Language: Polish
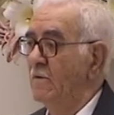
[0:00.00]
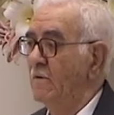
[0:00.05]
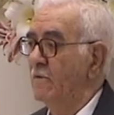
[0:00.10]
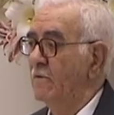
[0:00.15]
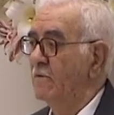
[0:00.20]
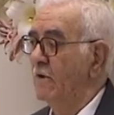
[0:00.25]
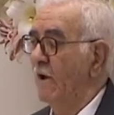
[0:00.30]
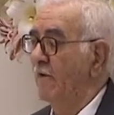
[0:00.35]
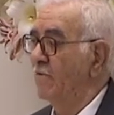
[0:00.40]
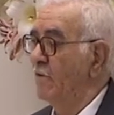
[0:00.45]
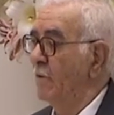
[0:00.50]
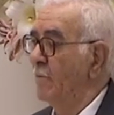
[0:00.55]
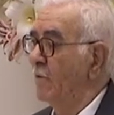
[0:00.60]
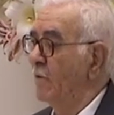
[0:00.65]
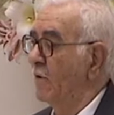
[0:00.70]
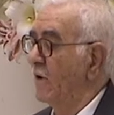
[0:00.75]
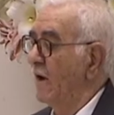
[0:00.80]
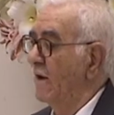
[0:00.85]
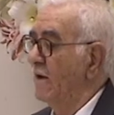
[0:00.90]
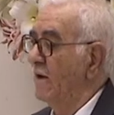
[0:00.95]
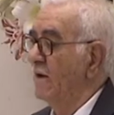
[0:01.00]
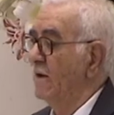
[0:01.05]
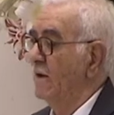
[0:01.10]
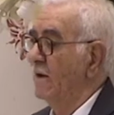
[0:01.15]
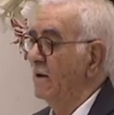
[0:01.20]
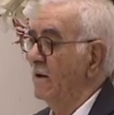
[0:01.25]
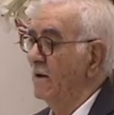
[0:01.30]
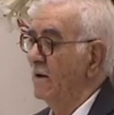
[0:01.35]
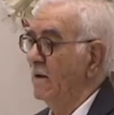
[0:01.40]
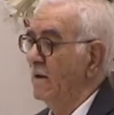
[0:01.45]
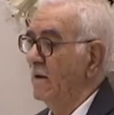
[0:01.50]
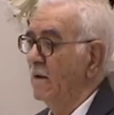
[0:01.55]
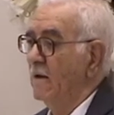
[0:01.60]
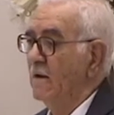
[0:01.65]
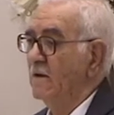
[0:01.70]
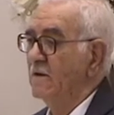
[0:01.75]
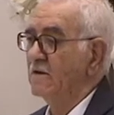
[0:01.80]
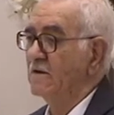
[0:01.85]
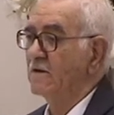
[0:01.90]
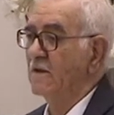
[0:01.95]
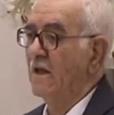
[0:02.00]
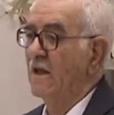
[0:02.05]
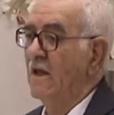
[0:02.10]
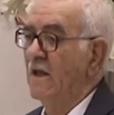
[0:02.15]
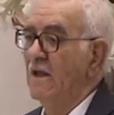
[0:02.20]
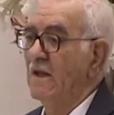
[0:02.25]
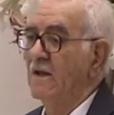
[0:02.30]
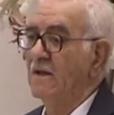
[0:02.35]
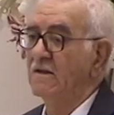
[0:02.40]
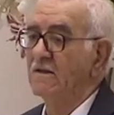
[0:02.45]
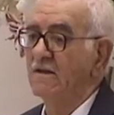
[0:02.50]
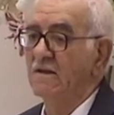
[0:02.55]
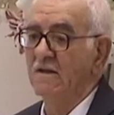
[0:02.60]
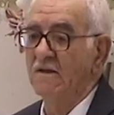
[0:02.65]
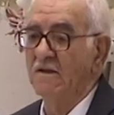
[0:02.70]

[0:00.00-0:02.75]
że jest Bóg ze mną, że mnie miłuje.